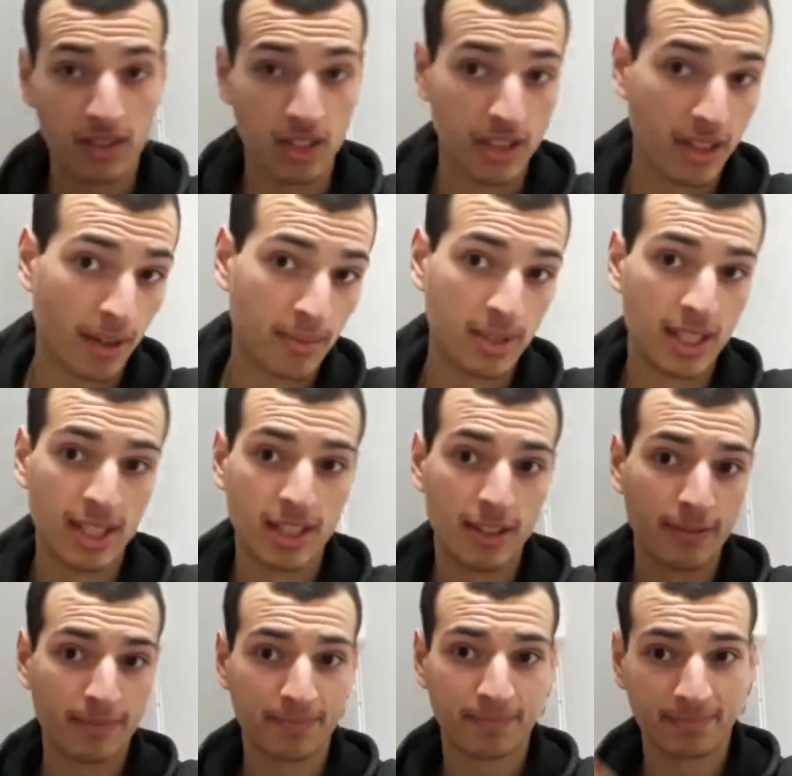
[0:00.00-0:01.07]
j'ai
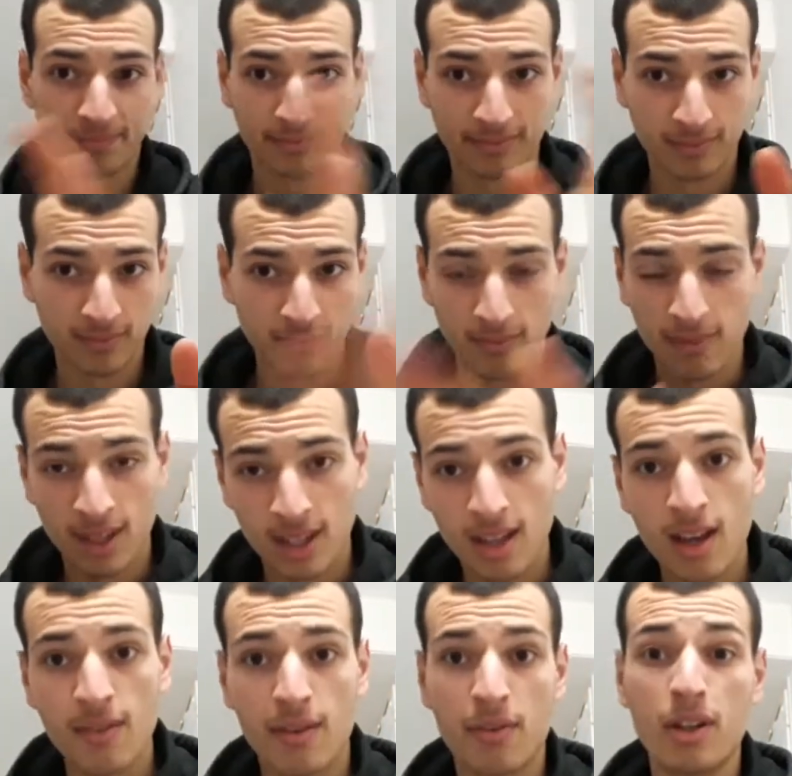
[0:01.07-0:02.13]
terminé.
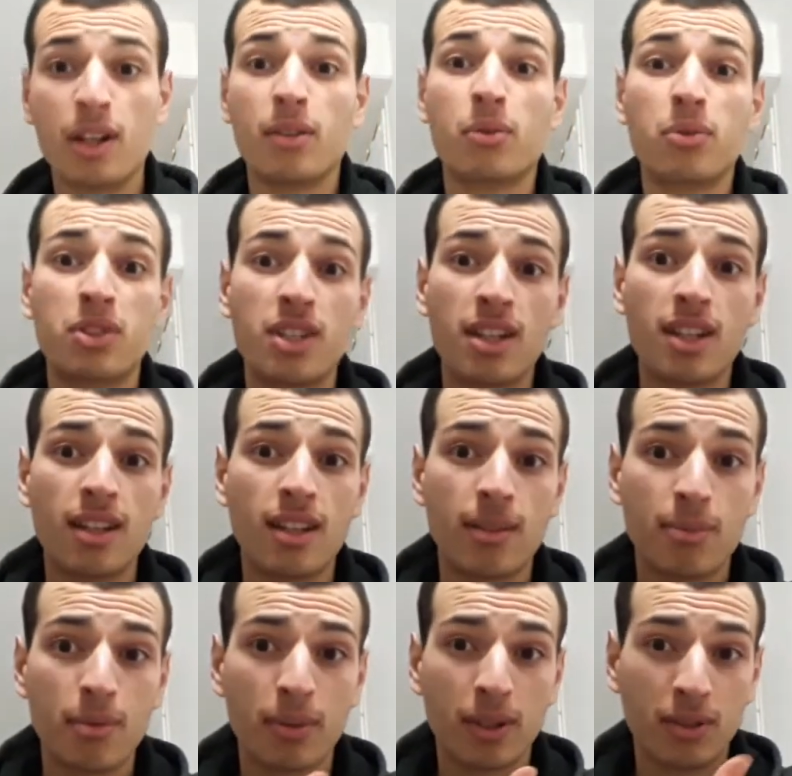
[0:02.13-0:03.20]
Enfin voilà, j'ai à
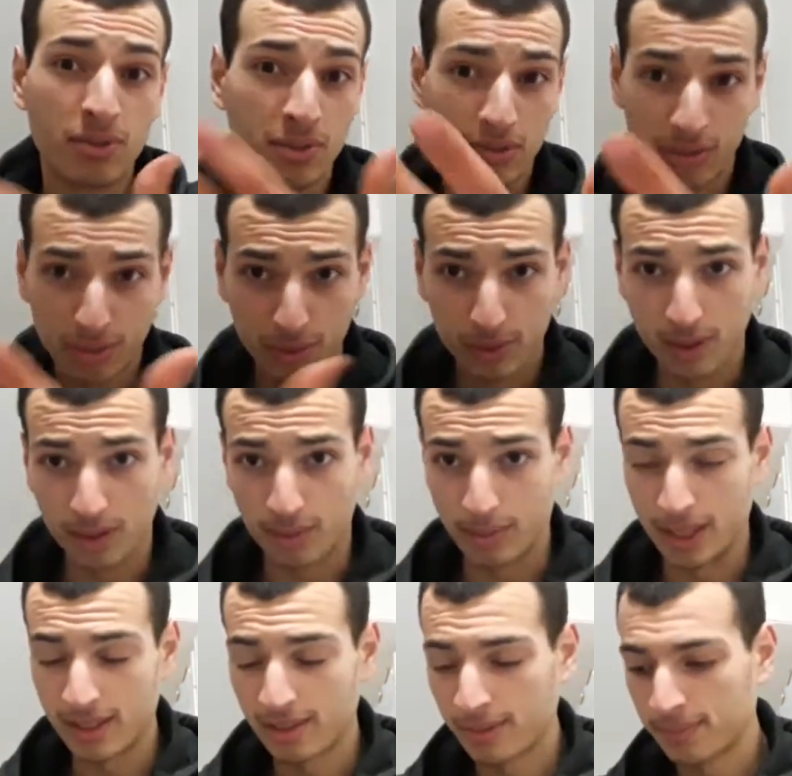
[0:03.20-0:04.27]
peu près tout vu en
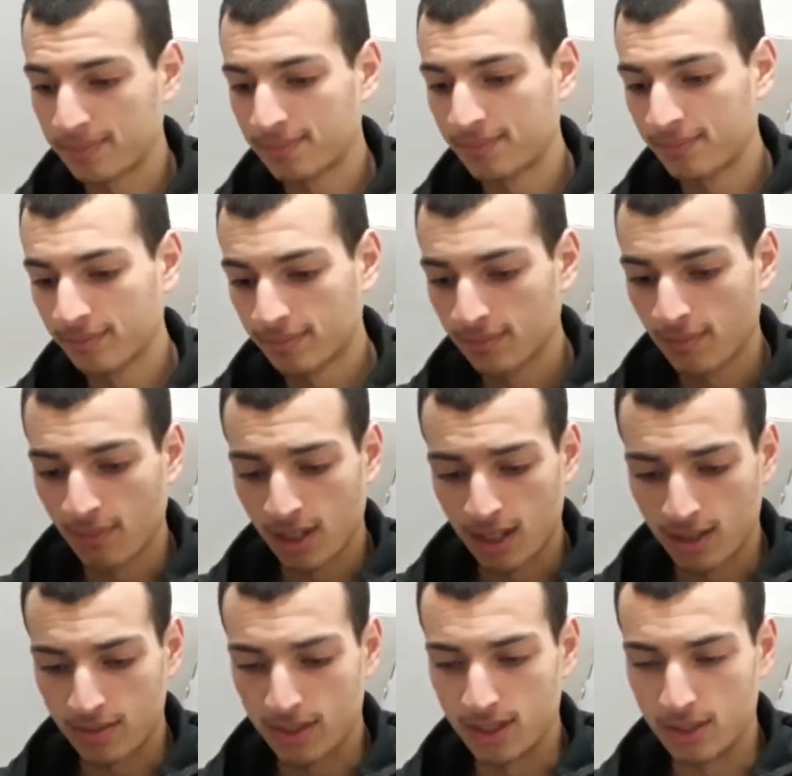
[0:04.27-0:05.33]
maths.
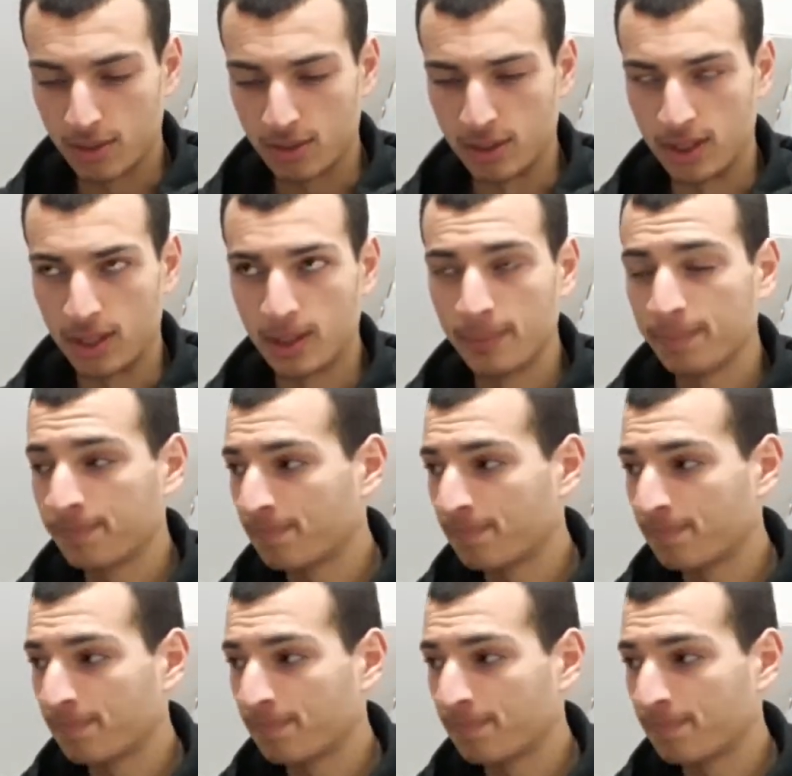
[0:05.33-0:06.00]
Physique aussi.